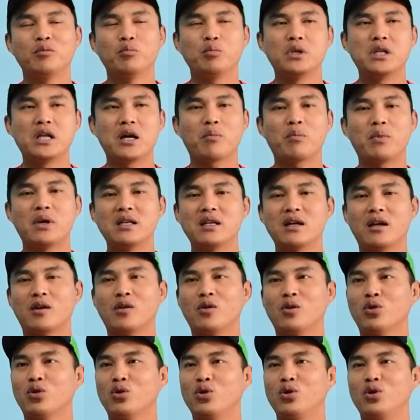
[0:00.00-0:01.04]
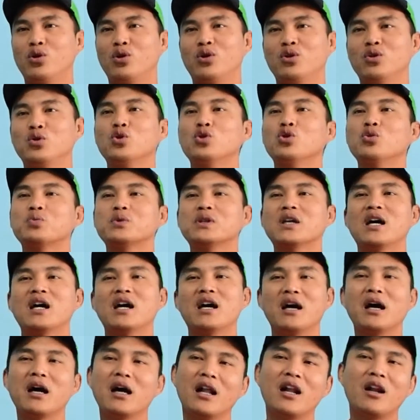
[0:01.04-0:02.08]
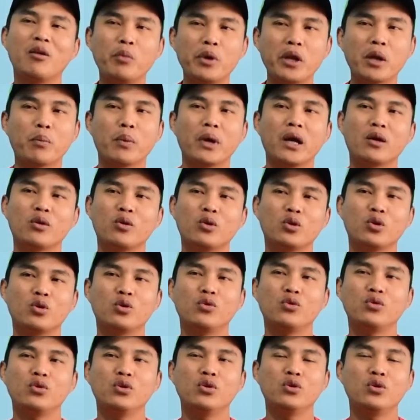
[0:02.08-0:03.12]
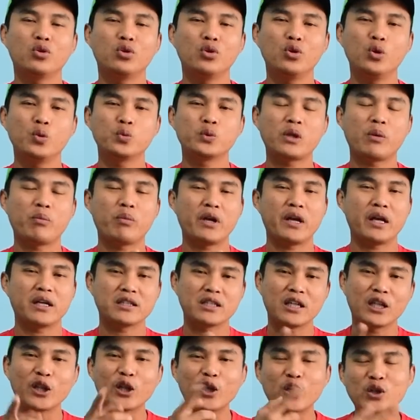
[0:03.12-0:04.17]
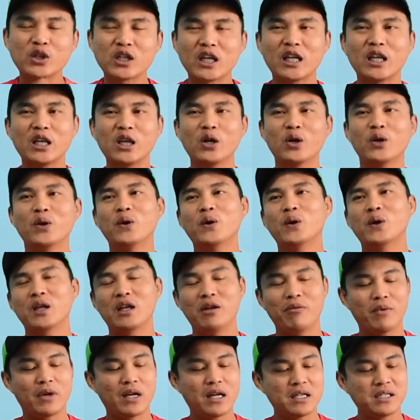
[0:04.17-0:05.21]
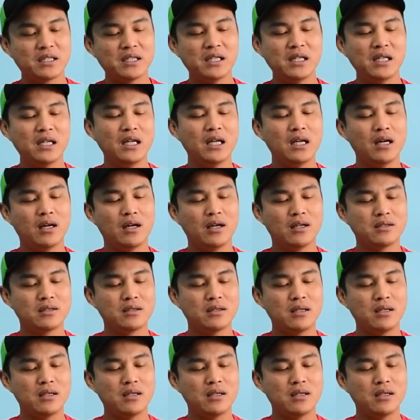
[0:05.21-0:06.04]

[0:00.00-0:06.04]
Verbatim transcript: banyak-banyak nonton YouTube sal banyak-banyak nonton YouTube sama yang senior senior mana sih uh,